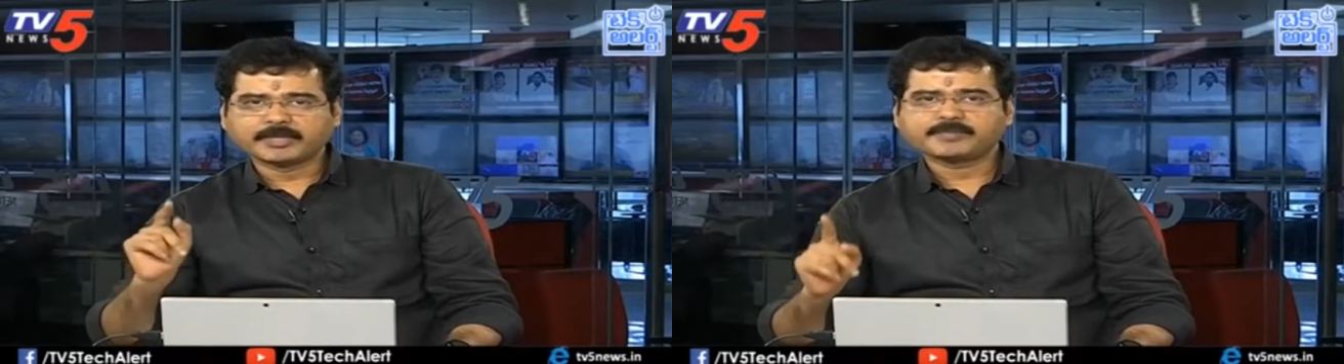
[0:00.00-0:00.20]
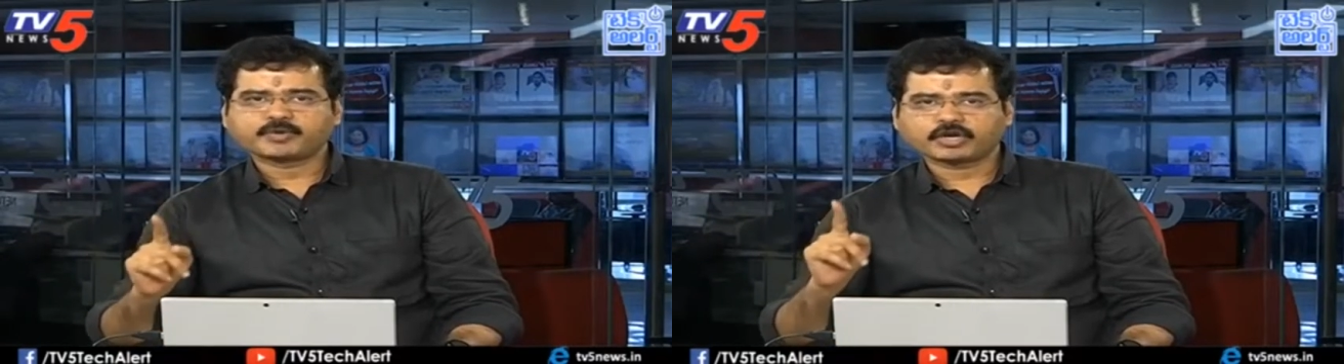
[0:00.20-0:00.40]

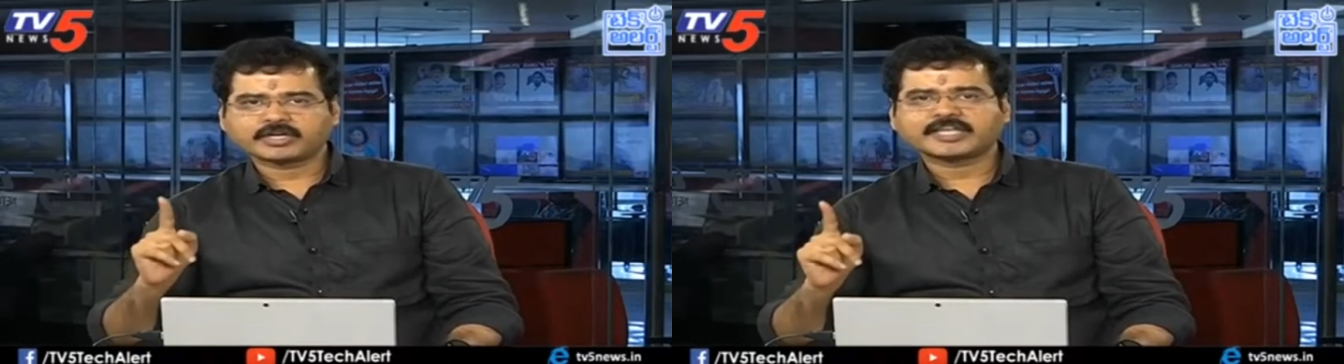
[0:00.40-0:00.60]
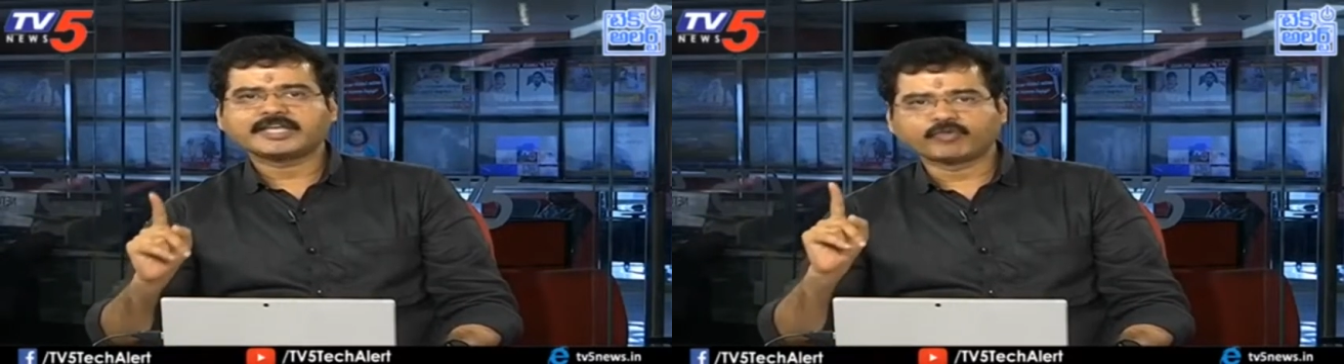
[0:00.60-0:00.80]
మీ
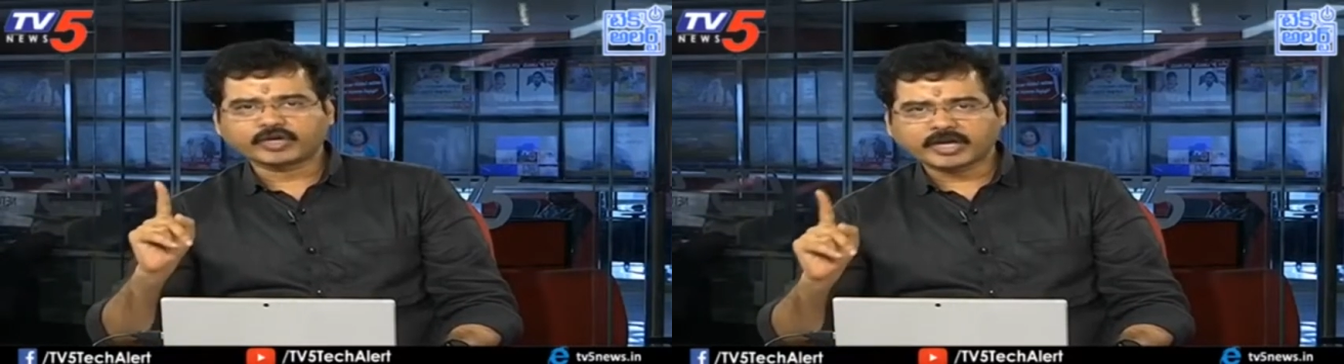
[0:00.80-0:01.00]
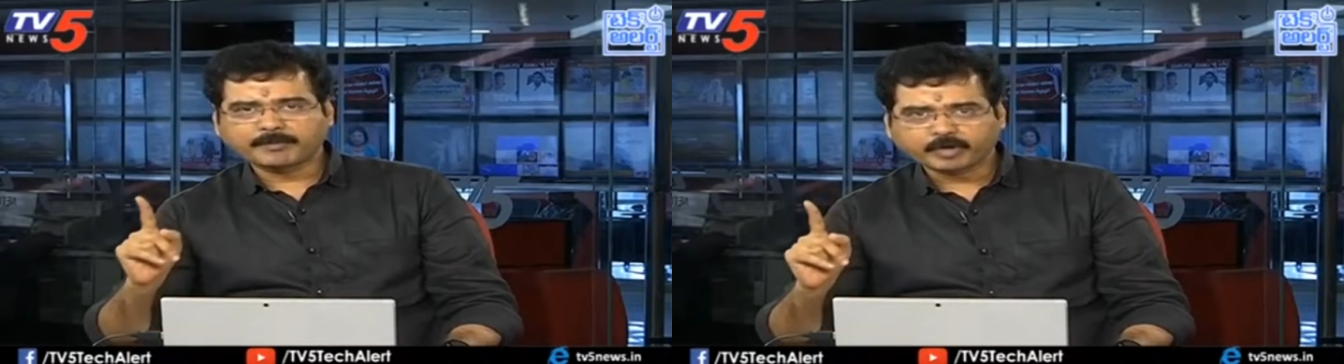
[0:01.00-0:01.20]
ప్రోడక్ట్కి
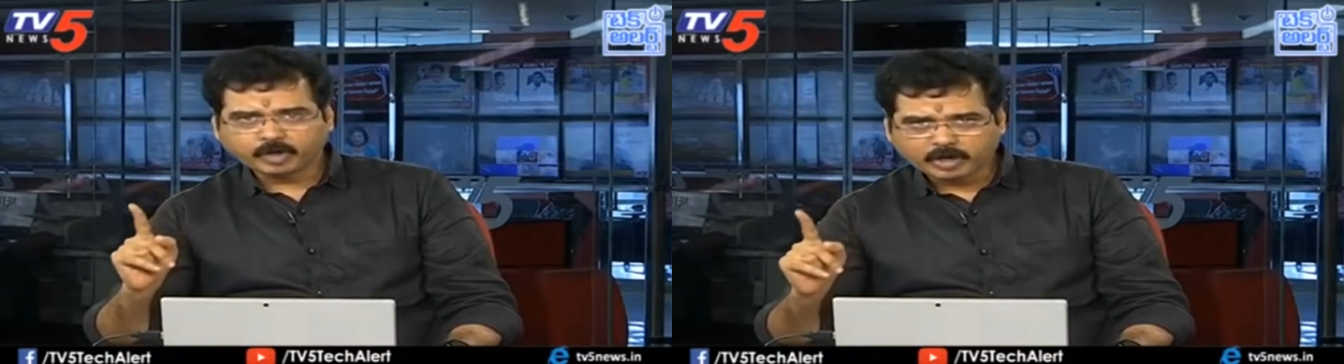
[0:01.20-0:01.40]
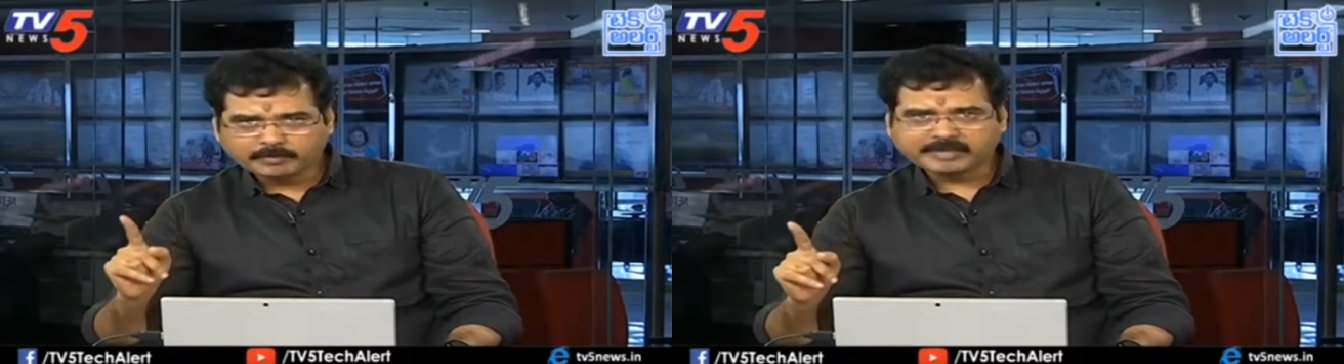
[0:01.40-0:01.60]
ఒక
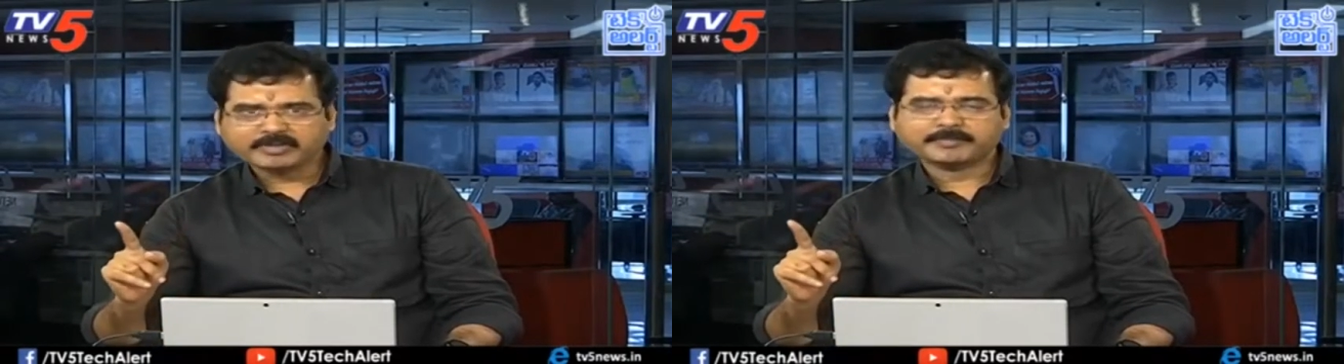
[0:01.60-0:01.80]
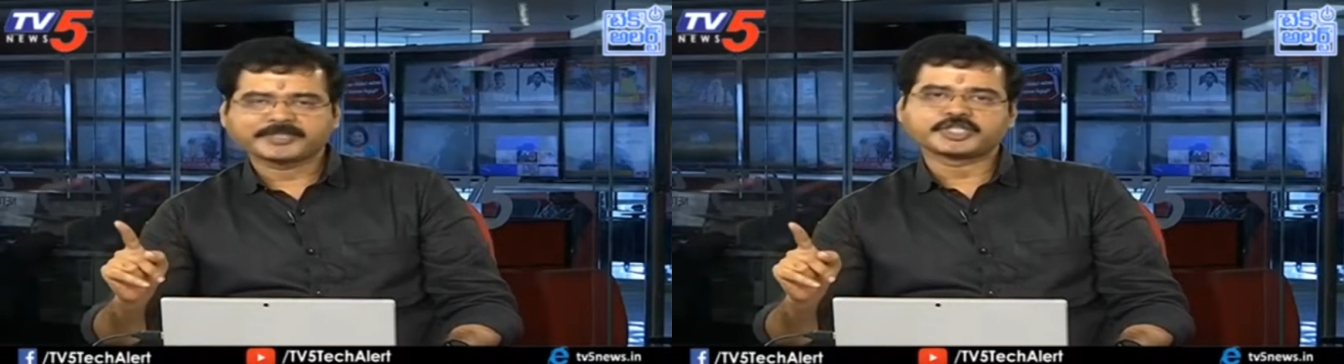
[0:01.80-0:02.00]
కంప్యూటర్లో
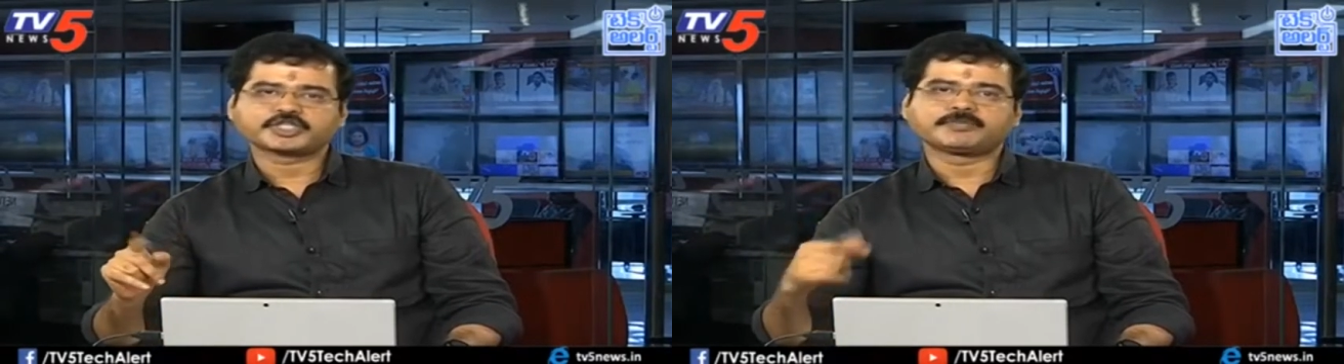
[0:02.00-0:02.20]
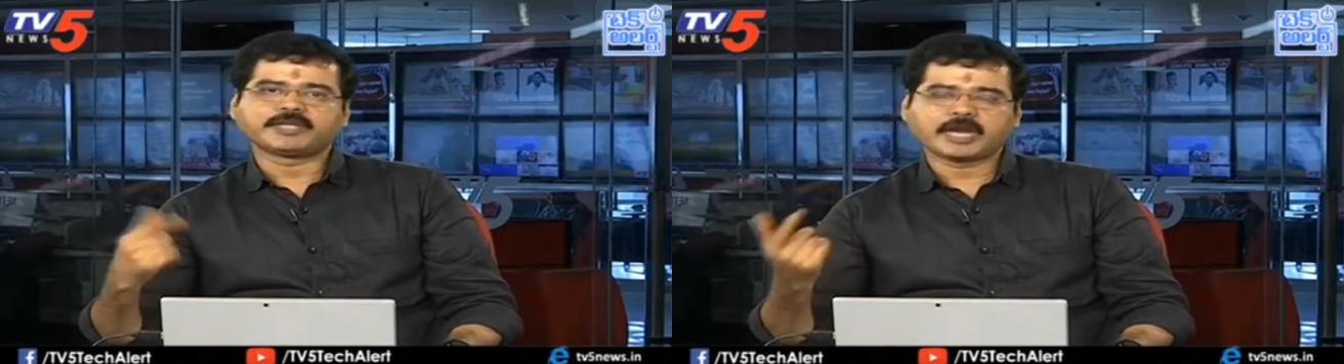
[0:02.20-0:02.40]
మాత్రమే
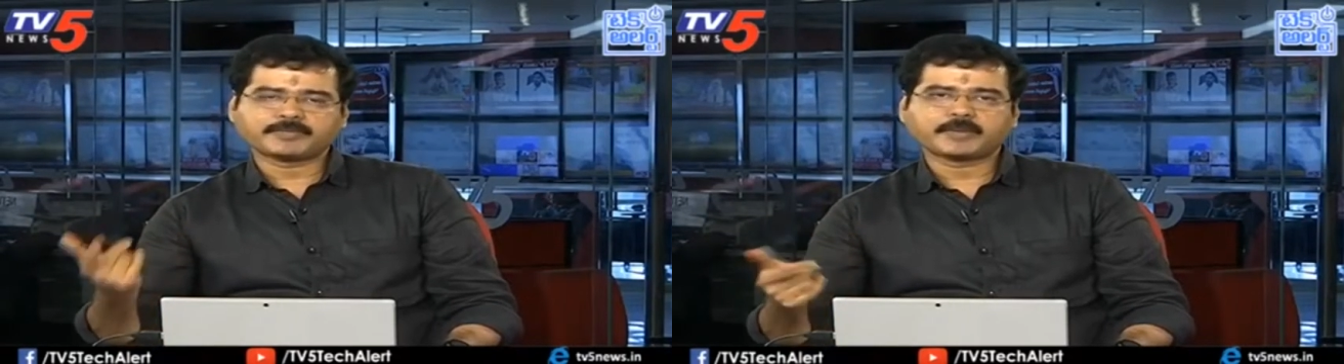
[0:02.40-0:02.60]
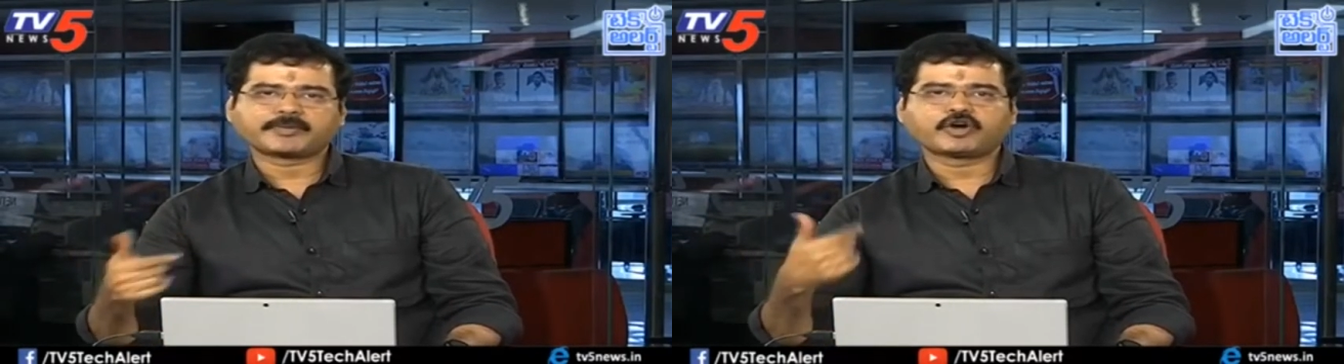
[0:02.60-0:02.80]
పనిచేస్తుంది మీ
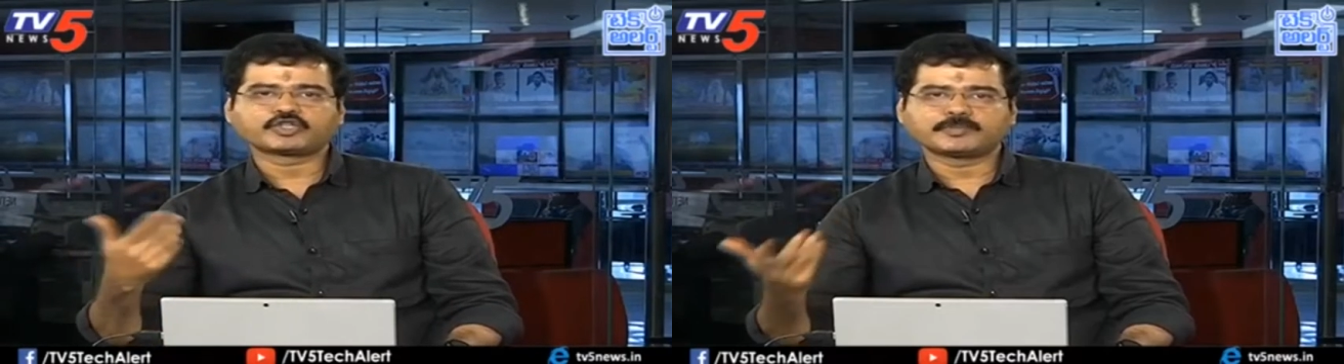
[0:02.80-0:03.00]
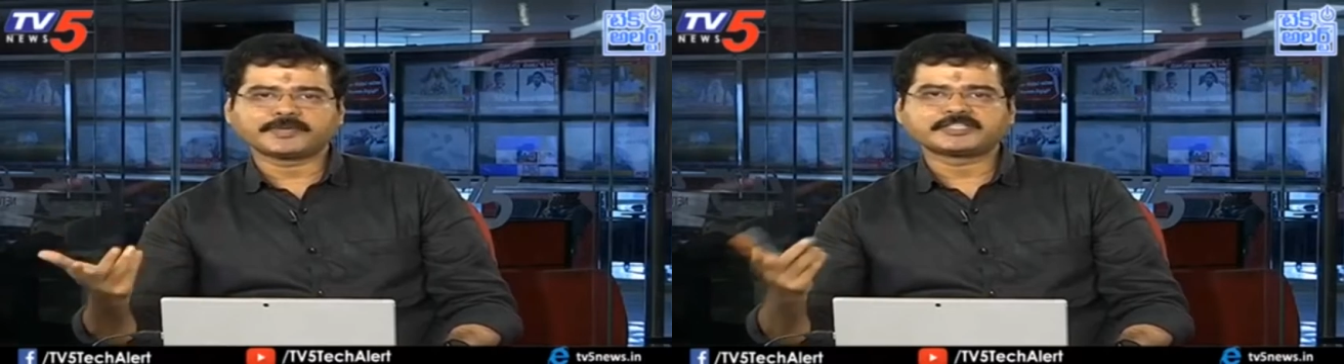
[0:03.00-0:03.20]
ల్యాప్టాప్
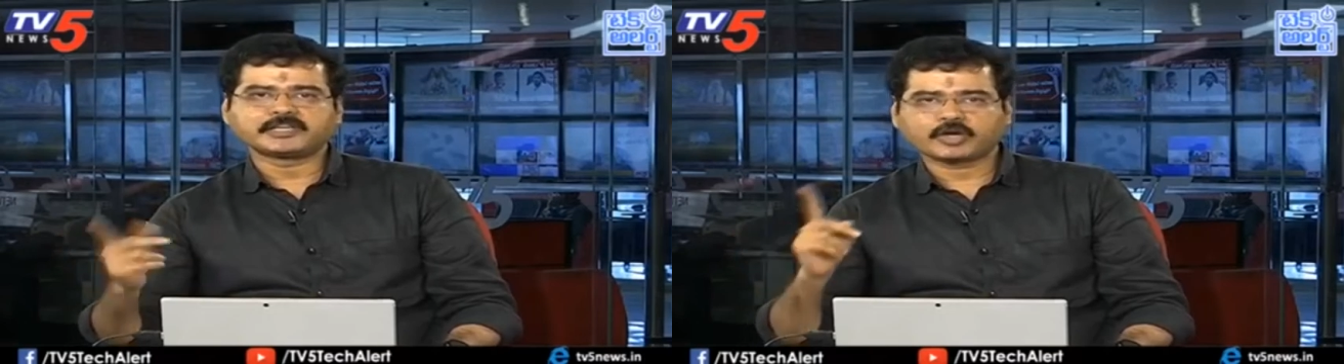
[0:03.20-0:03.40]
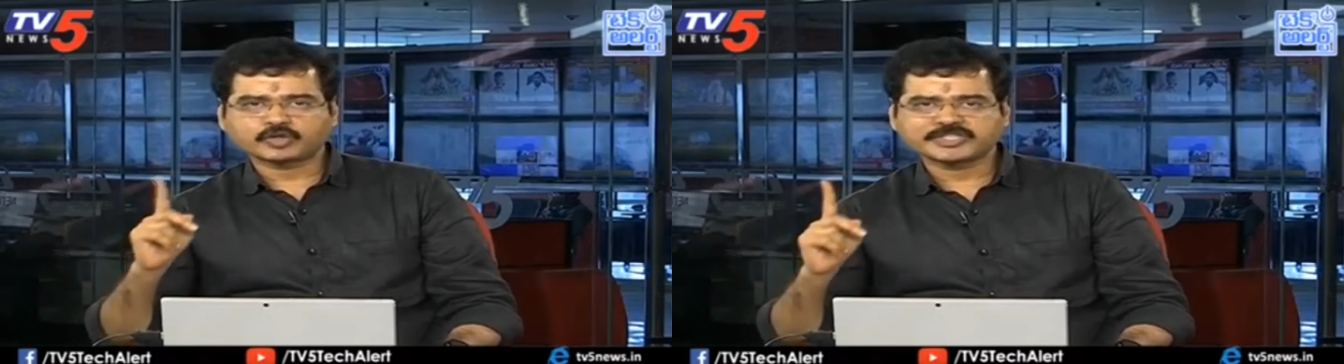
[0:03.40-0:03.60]
కావచ్చు
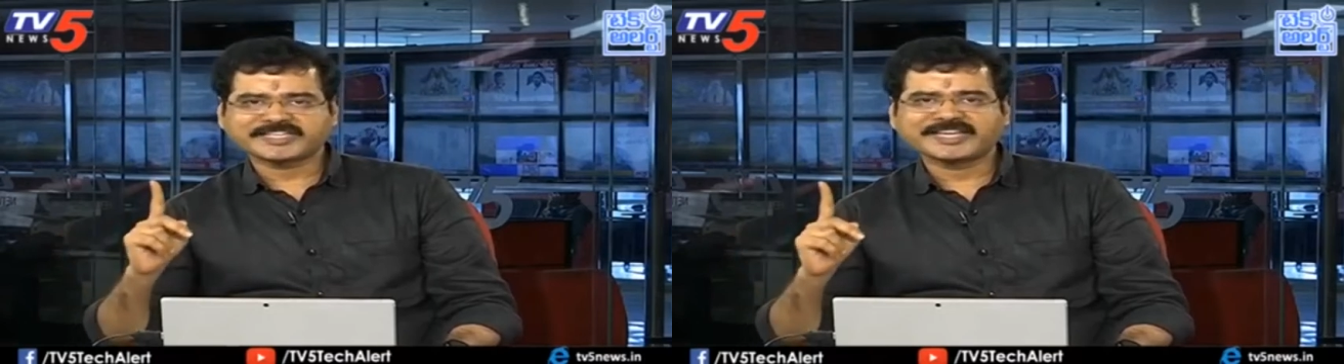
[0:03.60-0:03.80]
పీసీలో కావచ్చు